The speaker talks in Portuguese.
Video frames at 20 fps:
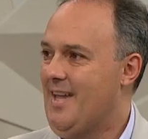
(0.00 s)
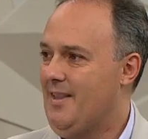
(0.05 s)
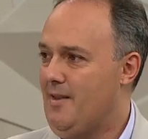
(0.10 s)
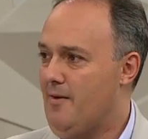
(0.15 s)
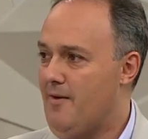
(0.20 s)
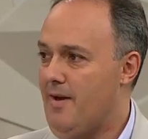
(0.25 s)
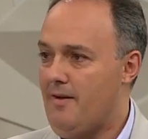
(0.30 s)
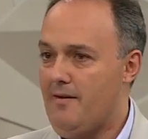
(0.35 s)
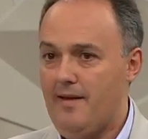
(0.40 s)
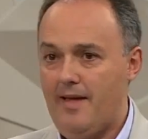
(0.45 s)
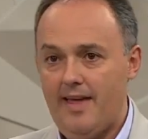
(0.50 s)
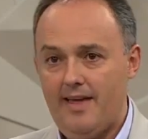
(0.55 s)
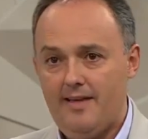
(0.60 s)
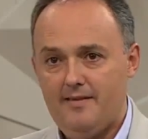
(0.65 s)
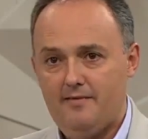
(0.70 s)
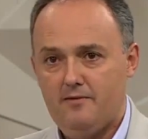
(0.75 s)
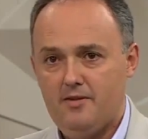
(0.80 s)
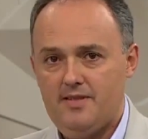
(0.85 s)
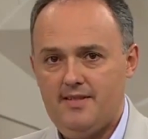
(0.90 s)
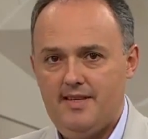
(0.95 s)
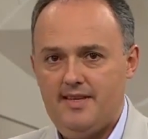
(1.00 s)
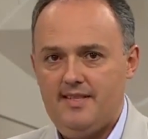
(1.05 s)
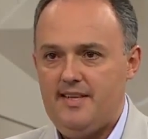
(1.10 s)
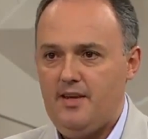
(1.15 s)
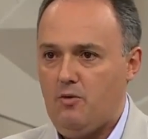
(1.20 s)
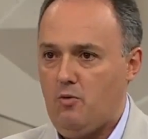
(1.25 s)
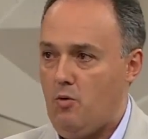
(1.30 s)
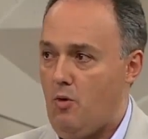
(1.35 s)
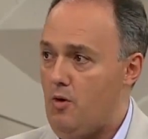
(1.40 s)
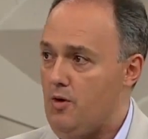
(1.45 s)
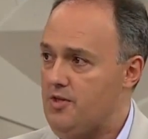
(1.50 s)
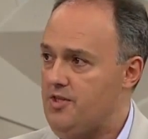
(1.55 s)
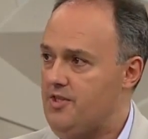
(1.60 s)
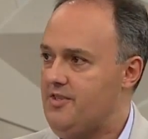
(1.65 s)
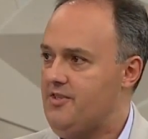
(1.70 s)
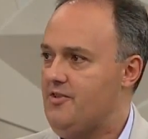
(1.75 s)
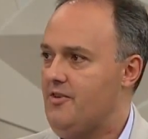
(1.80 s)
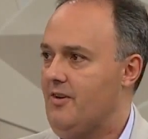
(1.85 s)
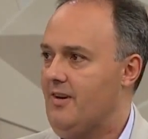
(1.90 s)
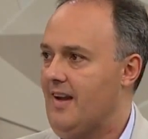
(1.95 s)
Então é, é você se
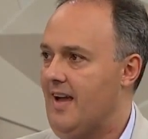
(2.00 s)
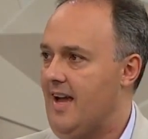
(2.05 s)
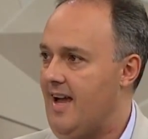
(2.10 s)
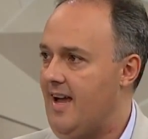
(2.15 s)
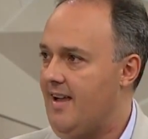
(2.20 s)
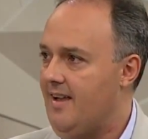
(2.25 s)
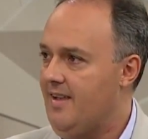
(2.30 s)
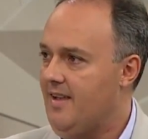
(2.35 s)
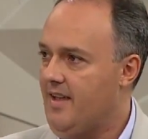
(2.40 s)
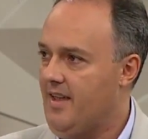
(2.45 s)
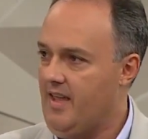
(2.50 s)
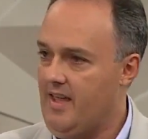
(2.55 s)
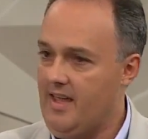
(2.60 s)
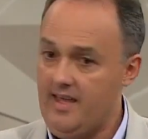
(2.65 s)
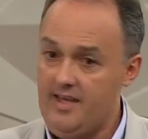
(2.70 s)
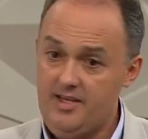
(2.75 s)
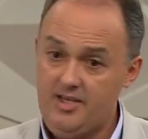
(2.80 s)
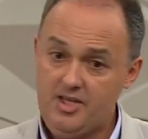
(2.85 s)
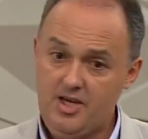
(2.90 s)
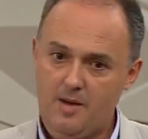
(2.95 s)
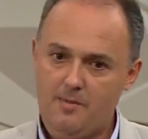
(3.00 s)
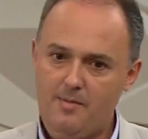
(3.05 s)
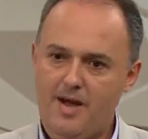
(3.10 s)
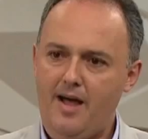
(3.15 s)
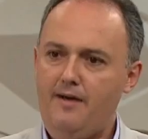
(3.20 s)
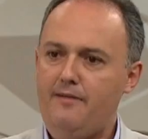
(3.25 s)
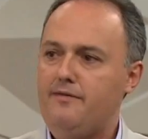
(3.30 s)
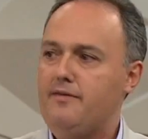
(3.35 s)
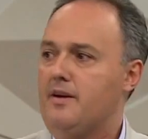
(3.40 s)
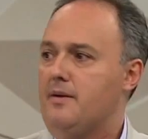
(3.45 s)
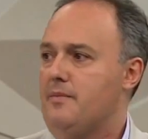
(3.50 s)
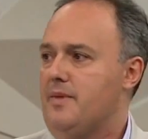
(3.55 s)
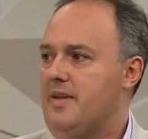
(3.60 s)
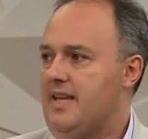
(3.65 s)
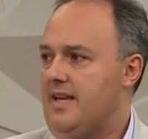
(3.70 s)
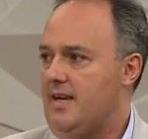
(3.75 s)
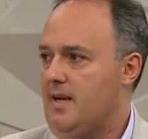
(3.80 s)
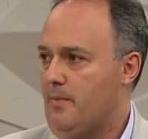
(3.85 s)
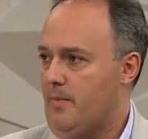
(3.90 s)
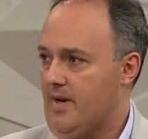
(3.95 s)
condicionar e chamar a
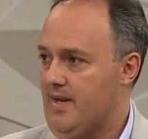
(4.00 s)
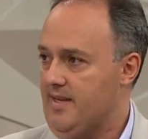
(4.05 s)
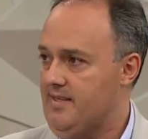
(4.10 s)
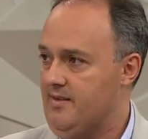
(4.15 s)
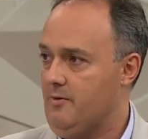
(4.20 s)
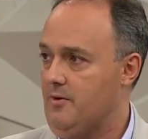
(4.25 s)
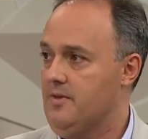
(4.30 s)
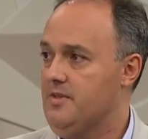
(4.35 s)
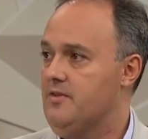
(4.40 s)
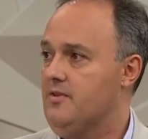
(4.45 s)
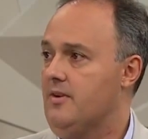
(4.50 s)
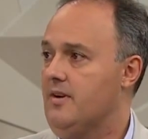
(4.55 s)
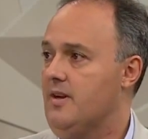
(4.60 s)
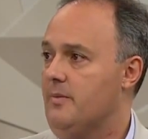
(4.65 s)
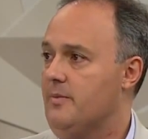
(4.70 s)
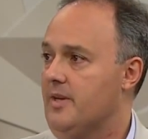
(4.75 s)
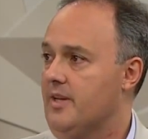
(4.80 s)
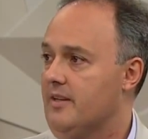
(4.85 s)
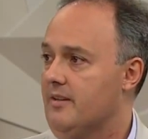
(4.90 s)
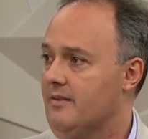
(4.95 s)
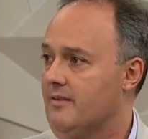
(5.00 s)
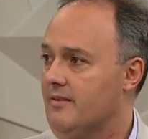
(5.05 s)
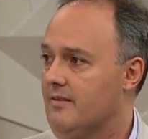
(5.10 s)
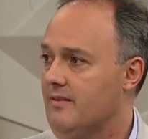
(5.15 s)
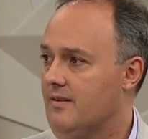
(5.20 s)
família para esse fácil, condicionamento. Comprando uma